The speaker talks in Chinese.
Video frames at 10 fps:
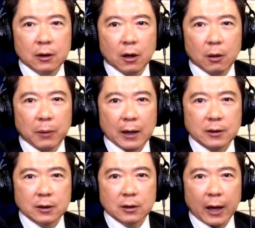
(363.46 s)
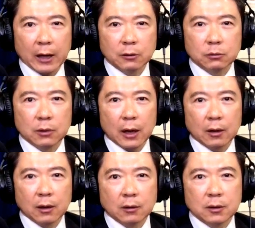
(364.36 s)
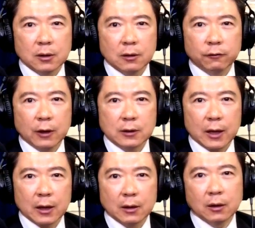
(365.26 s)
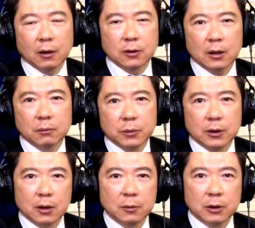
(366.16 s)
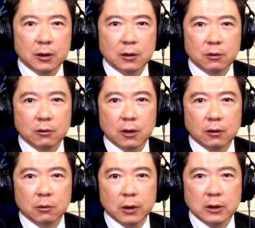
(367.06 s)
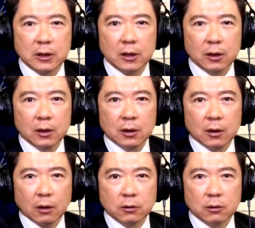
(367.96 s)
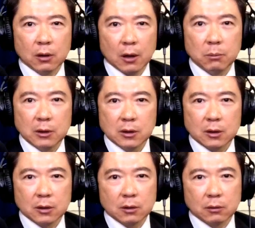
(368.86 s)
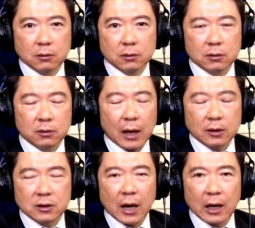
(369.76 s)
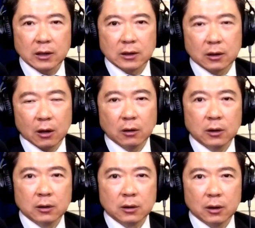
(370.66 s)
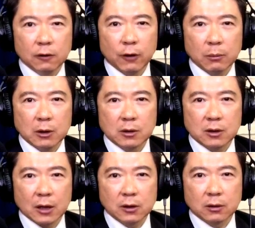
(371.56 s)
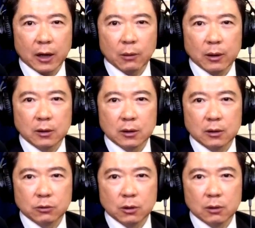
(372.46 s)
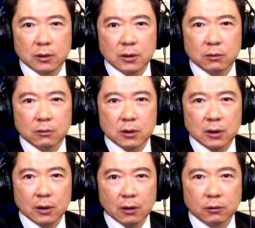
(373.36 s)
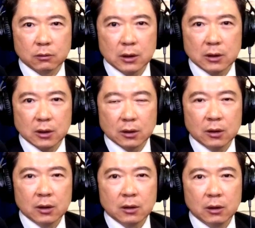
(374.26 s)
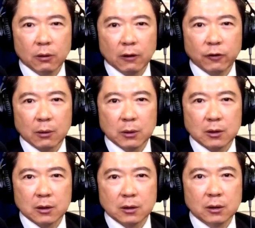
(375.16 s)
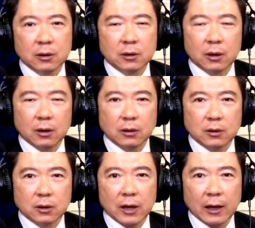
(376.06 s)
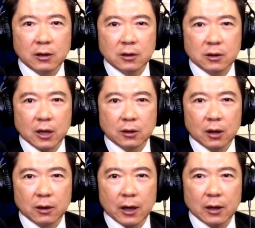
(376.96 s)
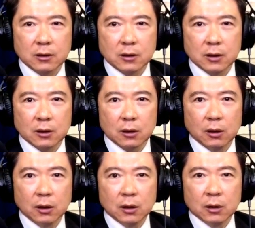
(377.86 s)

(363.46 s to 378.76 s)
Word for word: 好，把这个台独啦，好，这些放在好像比和平更重要的位阶，好，就很明显的有大的差异，哈，呃，一方面是强调台湾的绝对自主性，好，独立性；，另外一方面呢，啊，这个蓝营是强调两岸之间的。